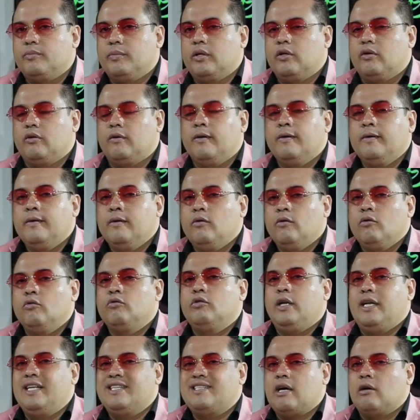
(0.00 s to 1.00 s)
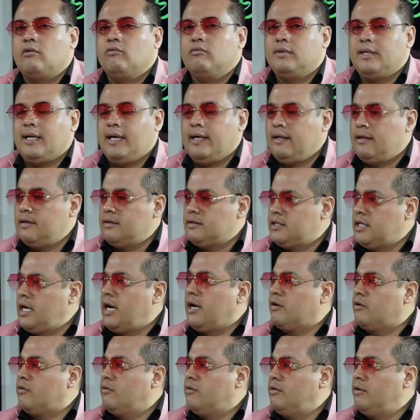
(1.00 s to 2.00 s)
pero utilizar un traje de
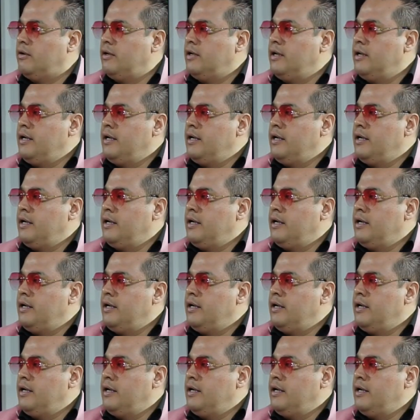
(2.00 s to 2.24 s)
charro